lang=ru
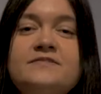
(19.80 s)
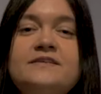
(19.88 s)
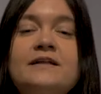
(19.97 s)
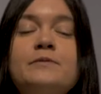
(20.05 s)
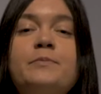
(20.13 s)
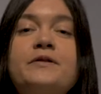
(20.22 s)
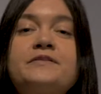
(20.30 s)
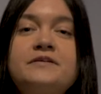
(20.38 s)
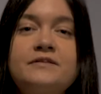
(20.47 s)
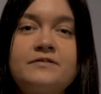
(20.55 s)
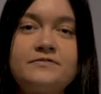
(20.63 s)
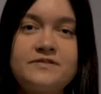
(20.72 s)
в зале
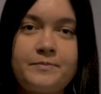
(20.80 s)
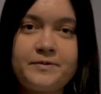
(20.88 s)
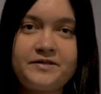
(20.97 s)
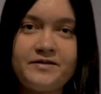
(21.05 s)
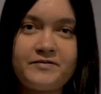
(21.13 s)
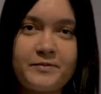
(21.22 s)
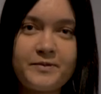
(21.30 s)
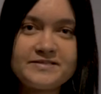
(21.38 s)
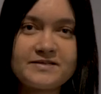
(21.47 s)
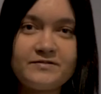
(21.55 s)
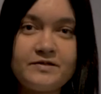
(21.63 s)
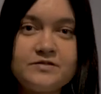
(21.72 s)
портретов
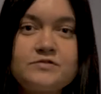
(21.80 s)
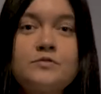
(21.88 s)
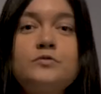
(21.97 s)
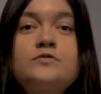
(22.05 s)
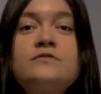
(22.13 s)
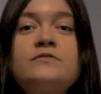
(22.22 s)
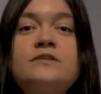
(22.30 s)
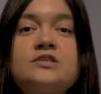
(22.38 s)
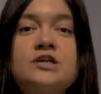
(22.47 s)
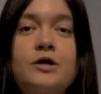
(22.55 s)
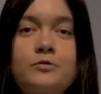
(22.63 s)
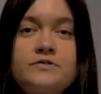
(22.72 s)
западноевропейского искусства
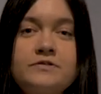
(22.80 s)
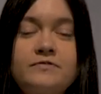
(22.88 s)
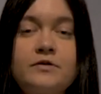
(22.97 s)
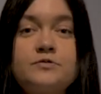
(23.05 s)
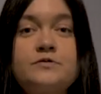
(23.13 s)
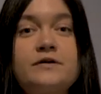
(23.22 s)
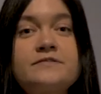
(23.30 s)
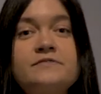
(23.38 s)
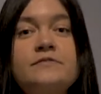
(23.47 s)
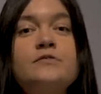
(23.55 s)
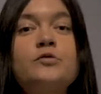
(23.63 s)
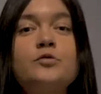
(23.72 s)
Нижегородского
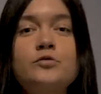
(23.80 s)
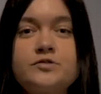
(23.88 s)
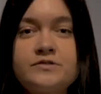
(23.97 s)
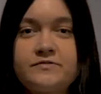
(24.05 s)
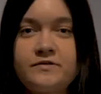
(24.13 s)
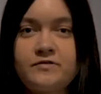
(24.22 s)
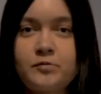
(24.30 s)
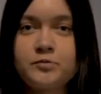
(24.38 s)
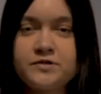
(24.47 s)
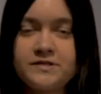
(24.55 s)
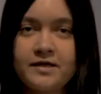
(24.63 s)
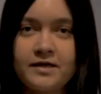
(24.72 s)
государственного художественного
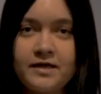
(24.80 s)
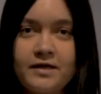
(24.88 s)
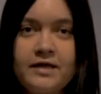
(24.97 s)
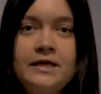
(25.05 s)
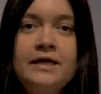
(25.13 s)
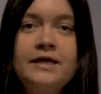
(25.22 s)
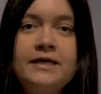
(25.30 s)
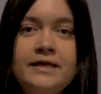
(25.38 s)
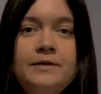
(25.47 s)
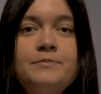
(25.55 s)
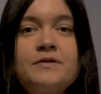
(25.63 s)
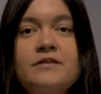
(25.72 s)
музея.
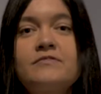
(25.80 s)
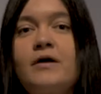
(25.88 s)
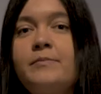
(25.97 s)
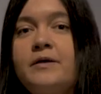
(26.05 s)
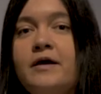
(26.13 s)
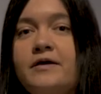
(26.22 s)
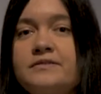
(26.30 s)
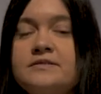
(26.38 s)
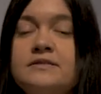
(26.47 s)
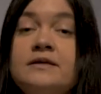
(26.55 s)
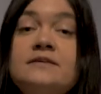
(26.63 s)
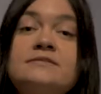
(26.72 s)
И перед вами
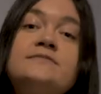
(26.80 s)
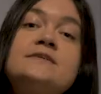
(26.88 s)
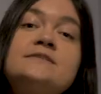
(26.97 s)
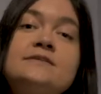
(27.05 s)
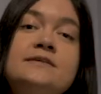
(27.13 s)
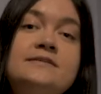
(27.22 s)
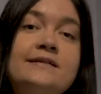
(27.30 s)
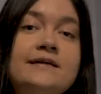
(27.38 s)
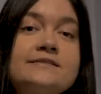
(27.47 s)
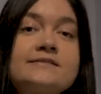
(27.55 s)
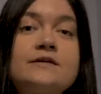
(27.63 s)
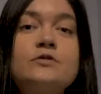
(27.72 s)
картина известной
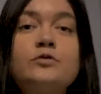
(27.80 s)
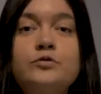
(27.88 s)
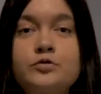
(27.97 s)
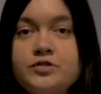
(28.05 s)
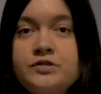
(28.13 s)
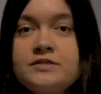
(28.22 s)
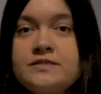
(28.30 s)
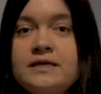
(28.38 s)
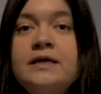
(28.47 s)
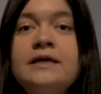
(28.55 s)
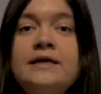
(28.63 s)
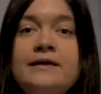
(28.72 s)
итальянской художницы
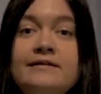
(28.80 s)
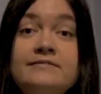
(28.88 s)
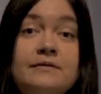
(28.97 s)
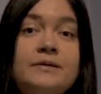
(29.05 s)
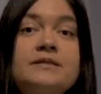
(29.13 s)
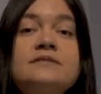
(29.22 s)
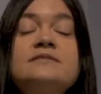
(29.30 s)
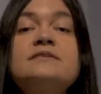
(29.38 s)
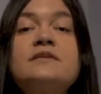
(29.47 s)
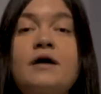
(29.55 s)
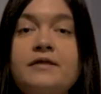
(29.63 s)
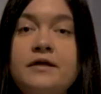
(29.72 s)
Элизабетты
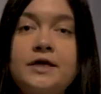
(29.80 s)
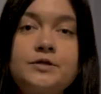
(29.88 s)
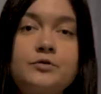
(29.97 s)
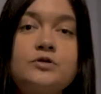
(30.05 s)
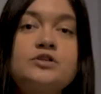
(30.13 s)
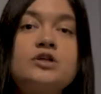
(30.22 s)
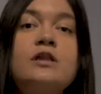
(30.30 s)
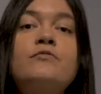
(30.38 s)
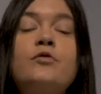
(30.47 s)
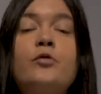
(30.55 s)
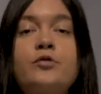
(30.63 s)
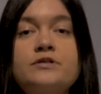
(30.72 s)
Сирани, которая жила
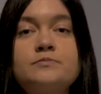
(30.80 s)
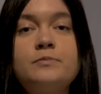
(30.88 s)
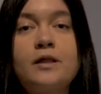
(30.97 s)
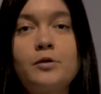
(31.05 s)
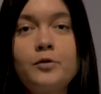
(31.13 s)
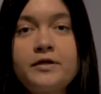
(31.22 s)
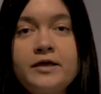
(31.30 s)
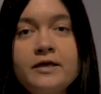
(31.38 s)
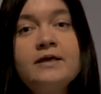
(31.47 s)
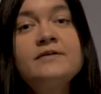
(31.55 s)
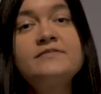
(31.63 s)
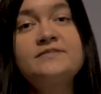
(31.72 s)
в городе Болонья
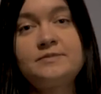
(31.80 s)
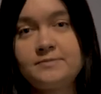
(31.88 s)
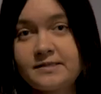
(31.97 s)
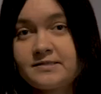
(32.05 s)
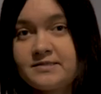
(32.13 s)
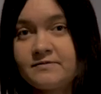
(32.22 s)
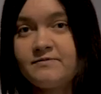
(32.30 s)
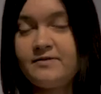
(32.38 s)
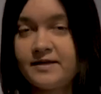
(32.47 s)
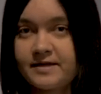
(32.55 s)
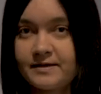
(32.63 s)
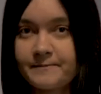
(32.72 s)
в XVII
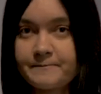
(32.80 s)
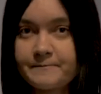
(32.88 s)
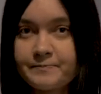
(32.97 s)
веке.